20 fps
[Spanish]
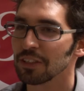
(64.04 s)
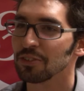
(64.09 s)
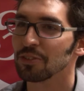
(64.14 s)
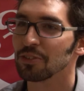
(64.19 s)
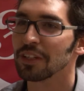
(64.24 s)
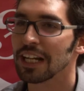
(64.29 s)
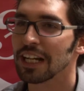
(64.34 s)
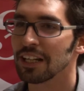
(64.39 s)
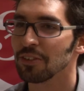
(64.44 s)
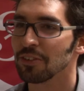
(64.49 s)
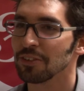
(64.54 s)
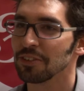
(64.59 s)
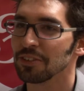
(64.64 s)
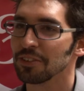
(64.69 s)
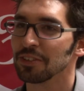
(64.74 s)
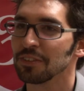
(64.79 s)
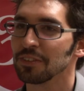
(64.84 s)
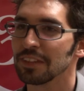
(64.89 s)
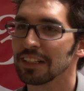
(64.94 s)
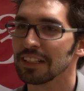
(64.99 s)
que es un gran honor,
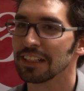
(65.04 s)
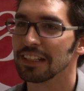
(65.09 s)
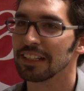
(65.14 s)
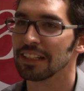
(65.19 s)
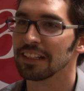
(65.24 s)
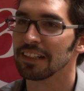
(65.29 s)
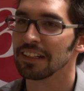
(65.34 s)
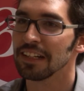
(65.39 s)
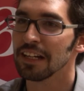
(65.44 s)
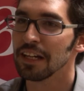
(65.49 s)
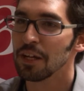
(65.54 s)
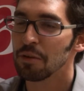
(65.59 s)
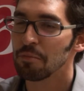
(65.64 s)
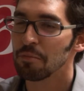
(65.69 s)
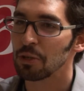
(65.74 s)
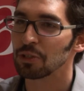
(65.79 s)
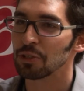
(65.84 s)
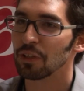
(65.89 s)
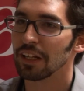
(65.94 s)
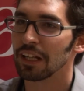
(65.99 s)
¿no? Eh,
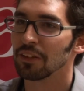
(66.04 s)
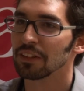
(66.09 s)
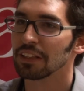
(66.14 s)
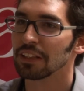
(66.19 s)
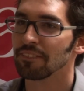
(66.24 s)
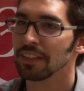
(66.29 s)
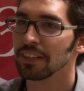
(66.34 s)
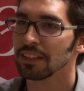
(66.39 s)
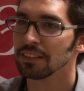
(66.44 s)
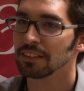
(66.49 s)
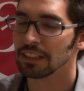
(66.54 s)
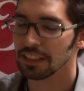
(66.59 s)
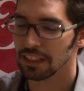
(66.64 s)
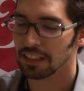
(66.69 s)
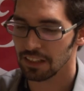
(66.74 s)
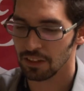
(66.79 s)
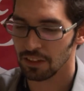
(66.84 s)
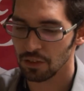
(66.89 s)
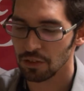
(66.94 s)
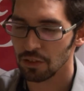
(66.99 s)
por otro lado, también
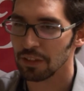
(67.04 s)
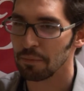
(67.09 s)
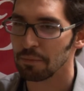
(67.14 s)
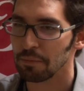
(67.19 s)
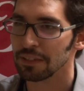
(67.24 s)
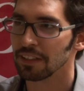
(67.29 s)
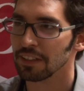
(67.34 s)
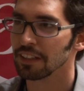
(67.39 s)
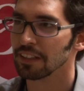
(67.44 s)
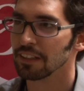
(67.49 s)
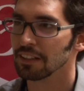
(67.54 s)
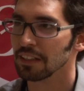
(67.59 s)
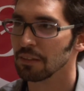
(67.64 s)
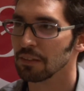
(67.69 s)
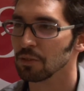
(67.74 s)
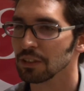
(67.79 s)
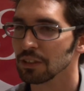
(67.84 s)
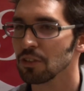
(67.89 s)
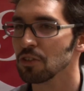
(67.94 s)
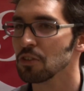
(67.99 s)
nosotros, a pesar de que
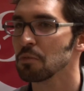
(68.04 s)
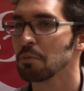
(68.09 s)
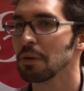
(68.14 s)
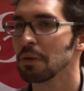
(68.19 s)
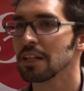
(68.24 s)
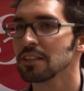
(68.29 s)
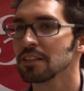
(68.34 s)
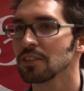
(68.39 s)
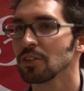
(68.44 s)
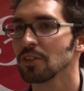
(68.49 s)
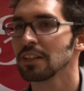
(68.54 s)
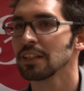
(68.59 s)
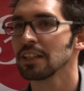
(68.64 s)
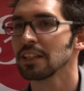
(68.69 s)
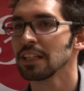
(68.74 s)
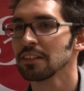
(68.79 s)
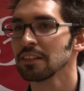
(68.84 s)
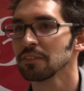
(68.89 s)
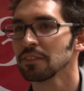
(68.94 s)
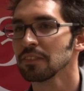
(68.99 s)
estamos en ocho países hoy en
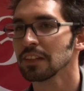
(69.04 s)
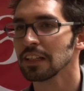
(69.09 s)
día,